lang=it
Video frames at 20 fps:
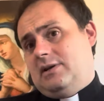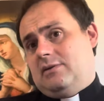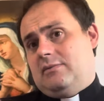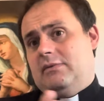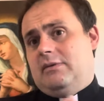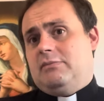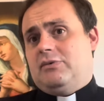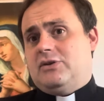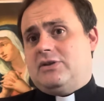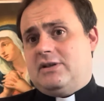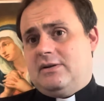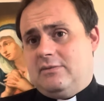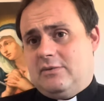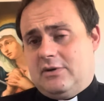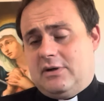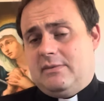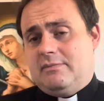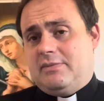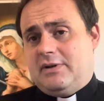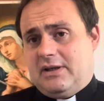come possiamo
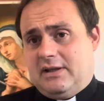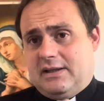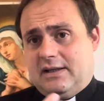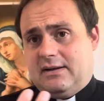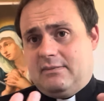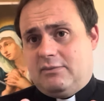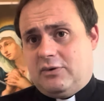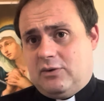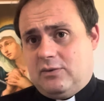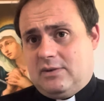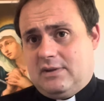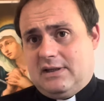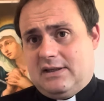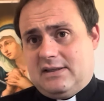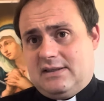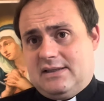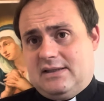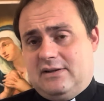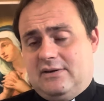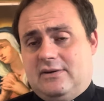compiere delle brutte
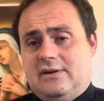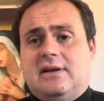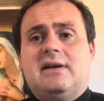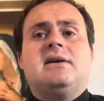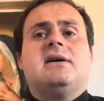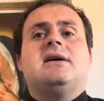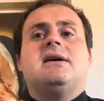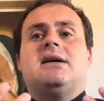azioni.